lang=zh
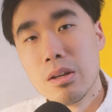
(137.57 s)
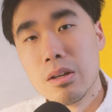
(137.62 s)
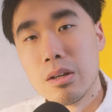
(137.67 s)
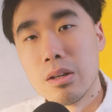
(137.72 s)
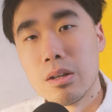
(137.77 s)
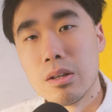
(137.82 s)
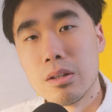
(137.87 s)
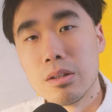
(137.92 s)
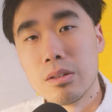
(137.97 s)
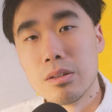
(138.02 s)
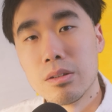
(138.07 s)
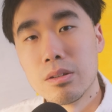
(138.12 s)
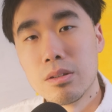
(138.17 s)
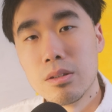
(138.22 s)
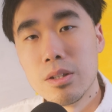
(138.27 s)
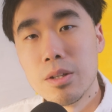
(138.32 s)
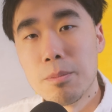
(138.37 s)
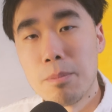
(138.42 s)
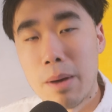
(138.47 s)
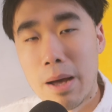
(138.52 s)
嗯，
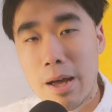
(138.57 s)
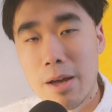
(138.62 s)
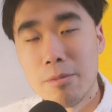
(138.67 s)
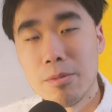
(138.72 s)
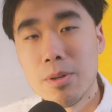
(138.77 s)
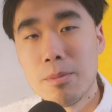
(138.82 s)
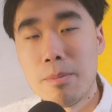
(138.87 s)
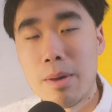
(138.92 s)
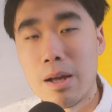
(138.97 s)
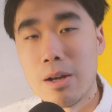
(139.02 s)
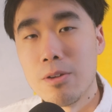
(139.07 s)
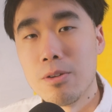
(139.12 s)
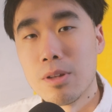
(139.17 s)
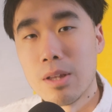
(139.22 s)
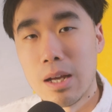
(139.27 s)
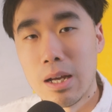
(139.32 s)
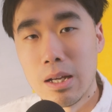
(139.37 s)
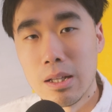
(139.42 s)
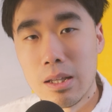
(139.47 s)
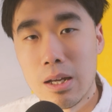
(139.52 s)
一百 M 的码率，
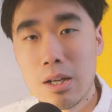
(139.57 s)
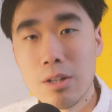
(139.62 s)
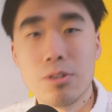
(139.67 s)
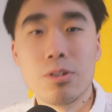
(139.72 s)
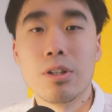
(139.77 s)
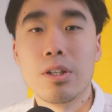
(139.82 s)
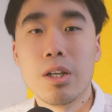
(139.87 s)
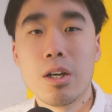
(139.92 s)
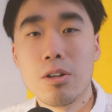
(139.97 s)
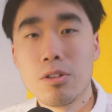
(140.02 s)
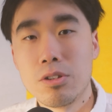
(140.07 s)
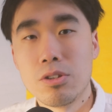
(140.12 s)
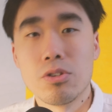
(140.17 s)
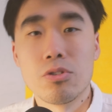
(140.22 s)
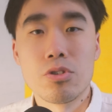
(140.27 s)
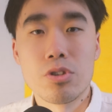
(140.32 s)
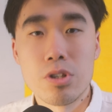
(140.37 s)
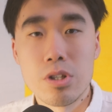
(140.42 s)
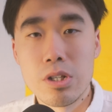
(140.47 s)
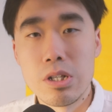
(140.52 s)
它当然有个要
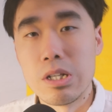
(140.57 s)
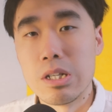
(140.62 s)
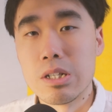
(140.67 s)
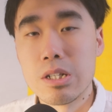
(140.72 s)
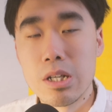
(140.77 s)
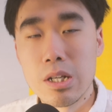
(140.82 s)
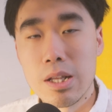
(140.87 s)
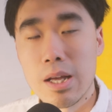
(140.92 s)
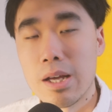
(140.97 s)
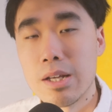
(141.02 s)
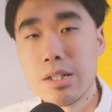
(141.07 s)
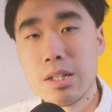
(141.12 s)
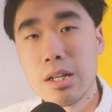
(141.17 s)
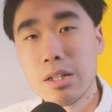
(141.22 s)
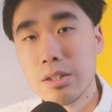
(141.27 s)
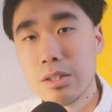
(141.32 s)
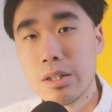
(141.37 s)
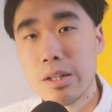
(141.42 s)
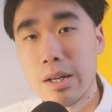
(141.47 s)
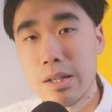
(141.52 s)
求，是你这台
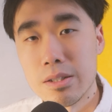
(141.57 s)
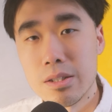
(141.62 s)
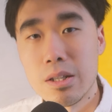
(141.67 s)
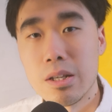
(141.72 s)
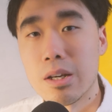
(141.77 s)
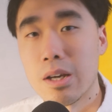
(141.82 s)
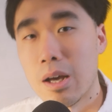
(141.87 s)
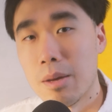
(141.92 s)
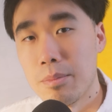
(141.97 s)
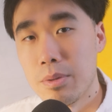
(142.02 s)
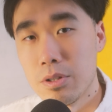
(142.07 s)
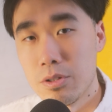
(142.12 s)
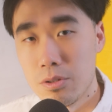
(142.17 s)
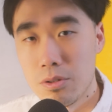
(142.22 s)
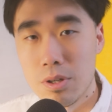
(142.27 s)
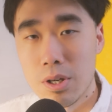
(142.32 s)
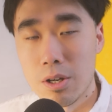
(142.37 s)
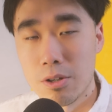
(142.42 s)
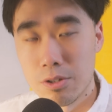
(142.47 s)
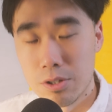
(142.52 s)
相机的 SD 卡必
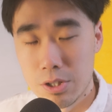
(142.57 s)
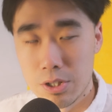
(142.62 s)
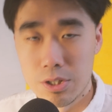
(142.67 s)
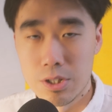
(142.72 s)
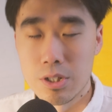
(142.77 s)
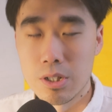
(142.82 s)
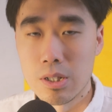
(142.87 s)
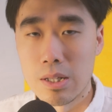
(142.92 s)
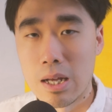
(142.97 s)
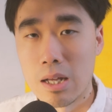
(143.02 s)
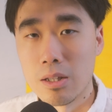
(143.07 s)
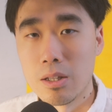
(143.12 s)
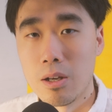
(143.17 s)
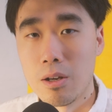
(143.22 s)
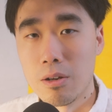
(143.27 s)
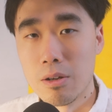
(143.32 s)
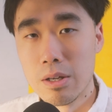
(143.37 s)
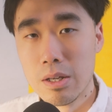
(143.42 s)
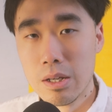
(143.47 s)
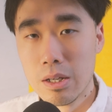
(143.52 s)
须要支持达
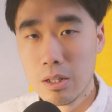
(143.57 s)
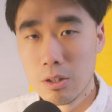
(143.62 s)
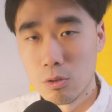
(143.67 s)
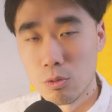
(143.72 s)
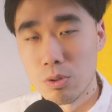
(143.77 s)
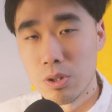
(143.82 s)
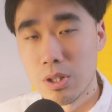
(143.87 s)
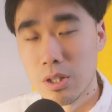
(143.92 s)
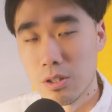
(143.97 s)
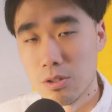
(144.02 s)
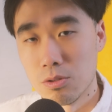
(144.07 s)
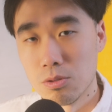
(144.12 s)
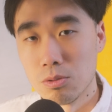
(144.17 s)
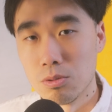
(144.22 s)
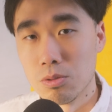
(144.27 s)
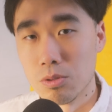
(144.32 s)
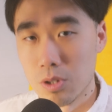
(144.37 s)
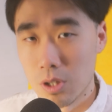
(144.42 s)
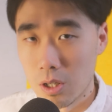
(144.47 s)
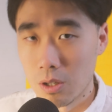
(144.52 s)
到读写速
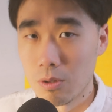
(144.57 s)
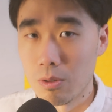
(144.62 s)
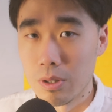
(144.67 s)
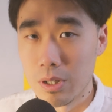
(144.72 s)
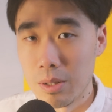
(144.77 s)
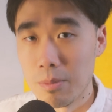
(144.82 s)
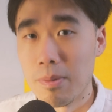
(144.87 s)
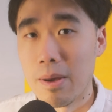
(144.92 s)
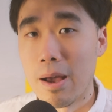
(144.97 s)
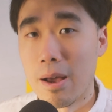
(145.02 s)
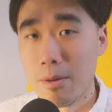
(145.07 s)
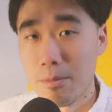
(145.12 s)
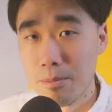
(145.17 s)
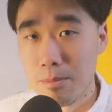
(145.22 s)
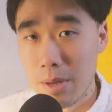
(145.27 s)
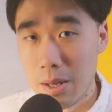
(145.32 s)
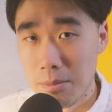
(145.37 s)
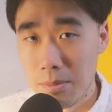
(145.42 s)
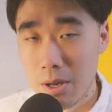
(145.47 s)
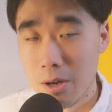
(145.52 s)
度超过一百 M
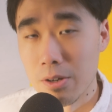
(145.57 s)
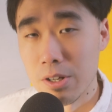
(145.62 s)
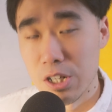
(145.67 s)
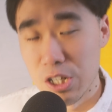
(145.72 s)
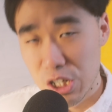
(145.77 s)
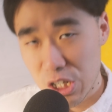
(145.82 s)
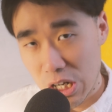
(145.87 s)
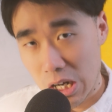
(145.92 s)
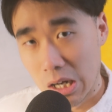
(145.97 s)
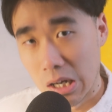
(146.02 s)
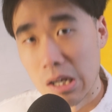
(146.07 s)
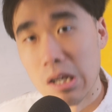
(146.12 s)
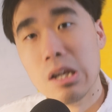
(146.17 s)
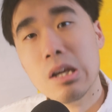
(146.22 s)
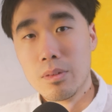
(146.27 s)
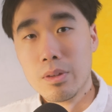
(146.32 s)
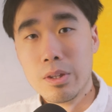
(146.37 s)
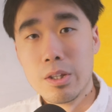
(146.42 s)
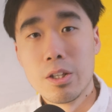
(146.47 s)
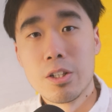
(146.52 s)
每秒以上。
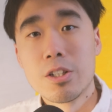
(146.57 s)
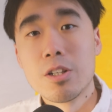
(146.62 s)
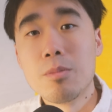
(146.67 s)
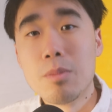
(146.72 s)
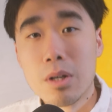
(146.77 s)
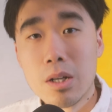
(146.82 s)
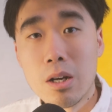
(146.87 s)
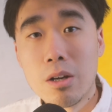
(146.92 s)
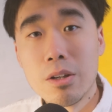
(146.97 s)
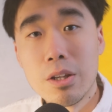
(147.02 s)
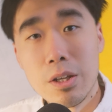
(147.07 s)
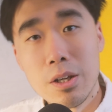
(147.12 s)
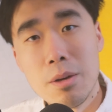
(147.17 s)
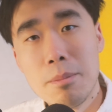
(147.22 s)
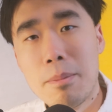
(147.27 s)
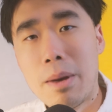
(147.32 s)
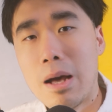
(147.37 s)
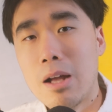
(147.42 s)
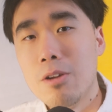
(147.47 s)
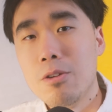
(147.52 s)
那这么高的一个
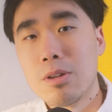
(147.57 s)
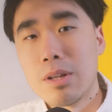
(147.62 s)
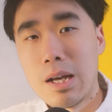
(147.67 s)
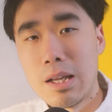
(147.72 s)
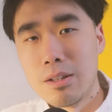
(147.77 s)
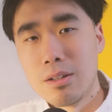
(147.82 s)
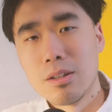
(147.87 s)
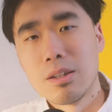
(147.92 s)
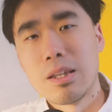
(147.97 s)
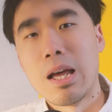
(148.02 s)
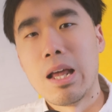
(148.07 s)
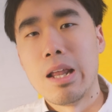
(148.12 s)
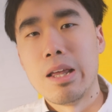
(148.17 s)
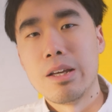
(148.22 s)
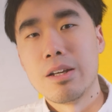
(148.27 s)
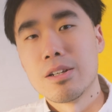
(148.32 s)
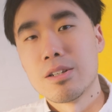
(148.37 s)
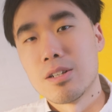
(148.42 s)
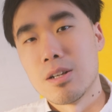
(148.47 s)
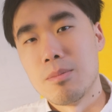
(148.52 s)
码率，它能带来
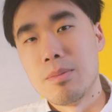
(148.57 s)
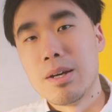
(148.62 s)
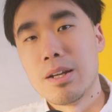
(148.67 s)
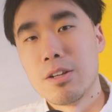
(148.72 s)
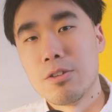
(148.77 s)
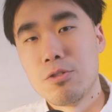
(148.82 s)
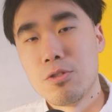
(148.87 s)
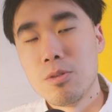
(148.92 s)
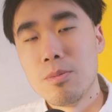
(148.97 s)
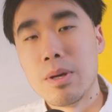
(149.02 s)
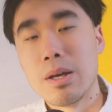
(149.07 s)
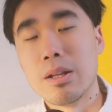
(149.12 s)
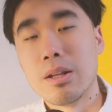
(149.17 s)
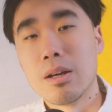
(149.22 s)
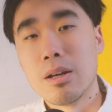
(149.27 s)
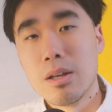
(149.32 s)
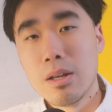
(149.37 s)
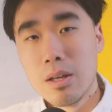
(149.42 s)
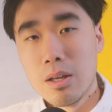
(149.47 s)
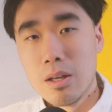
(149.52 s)
一个什么样的区别呢？